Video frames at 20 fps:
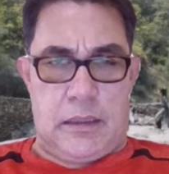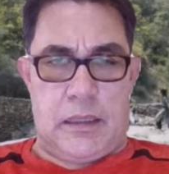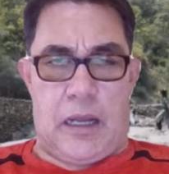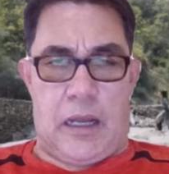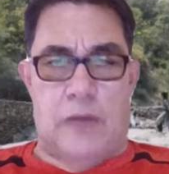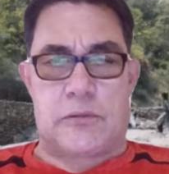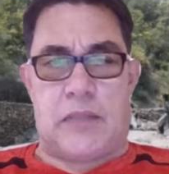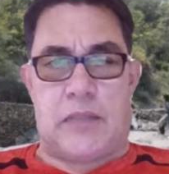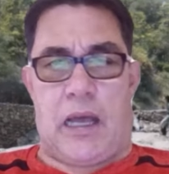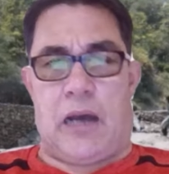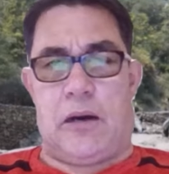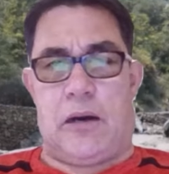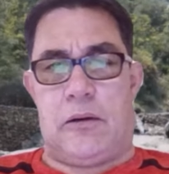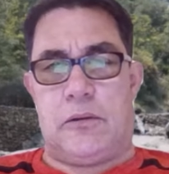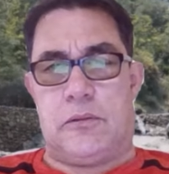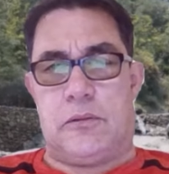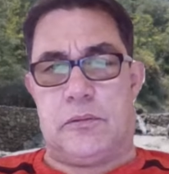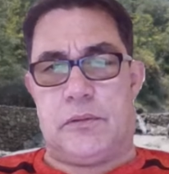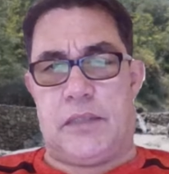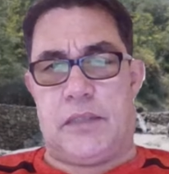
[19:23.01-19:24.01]
Lão
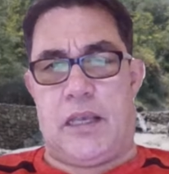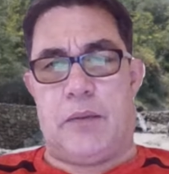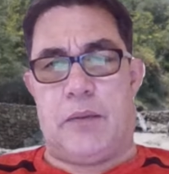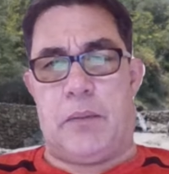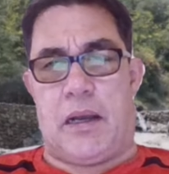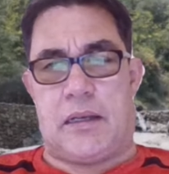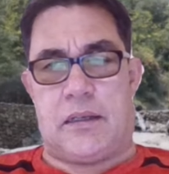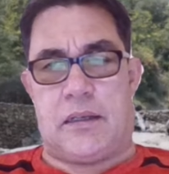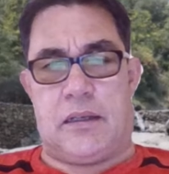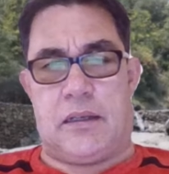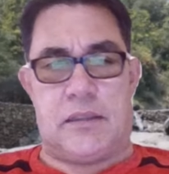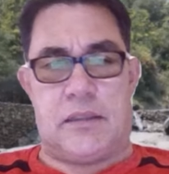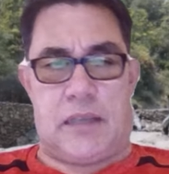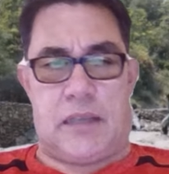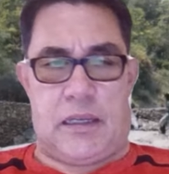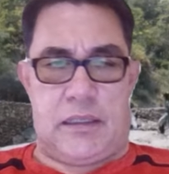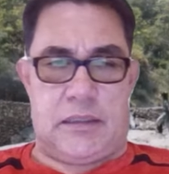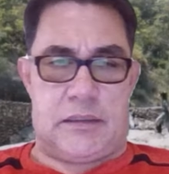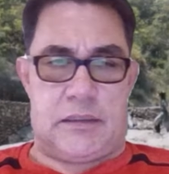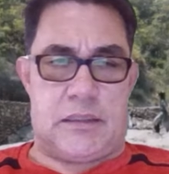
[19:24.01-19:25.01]
Tào vẻ mặt cực
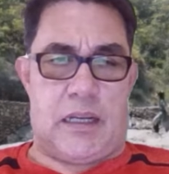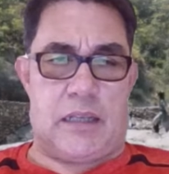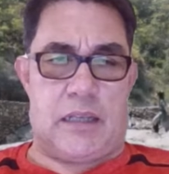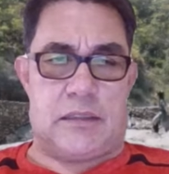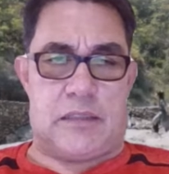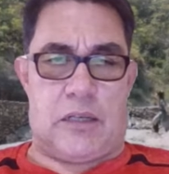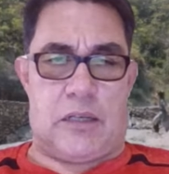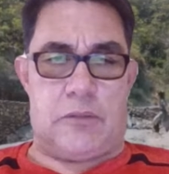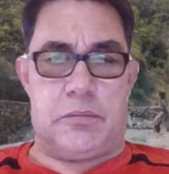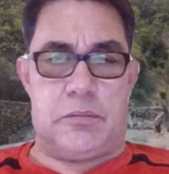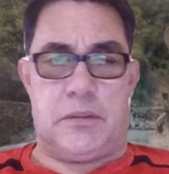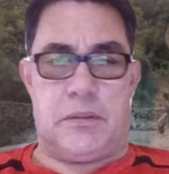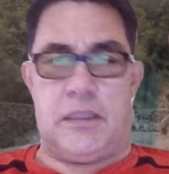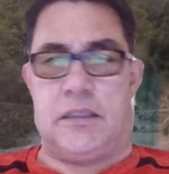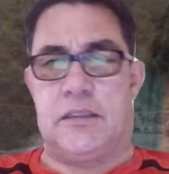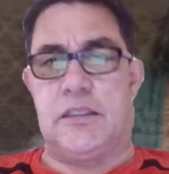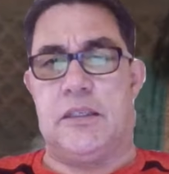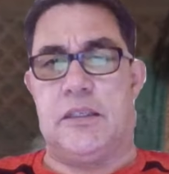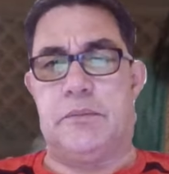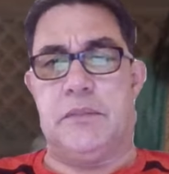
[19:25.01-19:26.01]
kỳ trang trọng nhìn Diễm